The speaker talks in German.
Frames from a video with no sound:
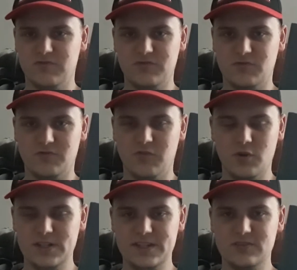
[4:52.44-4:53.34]

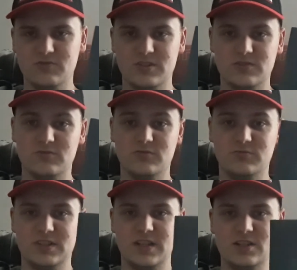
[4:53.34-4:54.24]
vorlesen oder so, um
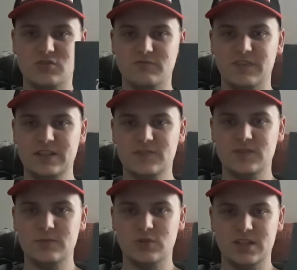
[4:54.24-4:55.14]
das halt schon
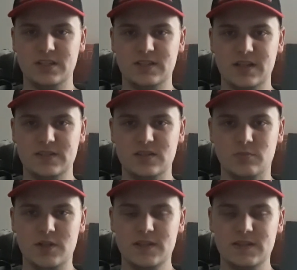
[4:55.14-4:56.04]
wegzunehmen oder jedes einzelne
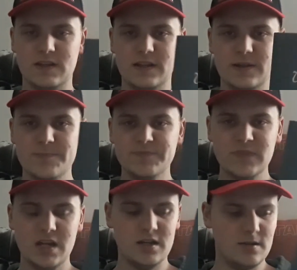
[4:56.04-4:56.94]
Bild zeigen.
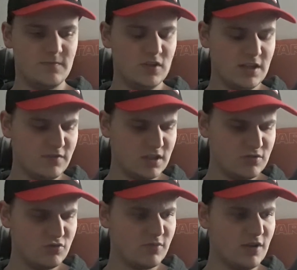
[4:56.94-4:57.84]
Ähm, wollte einfach das
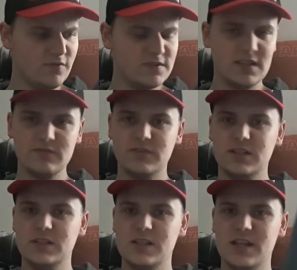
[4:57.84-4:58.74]
nur mal aufzeigen,
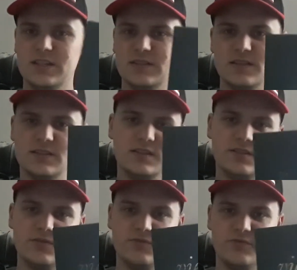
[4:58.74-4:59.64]
weil ehrlich gesagt,
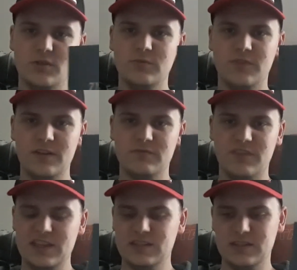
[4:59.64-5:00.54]
ich glaube, wäre
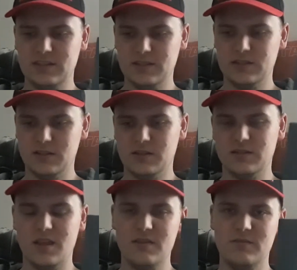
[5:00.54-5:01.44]
wär ich nicht äh,
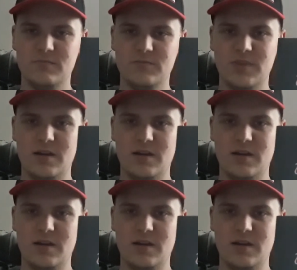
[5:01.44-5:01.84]
äh, bei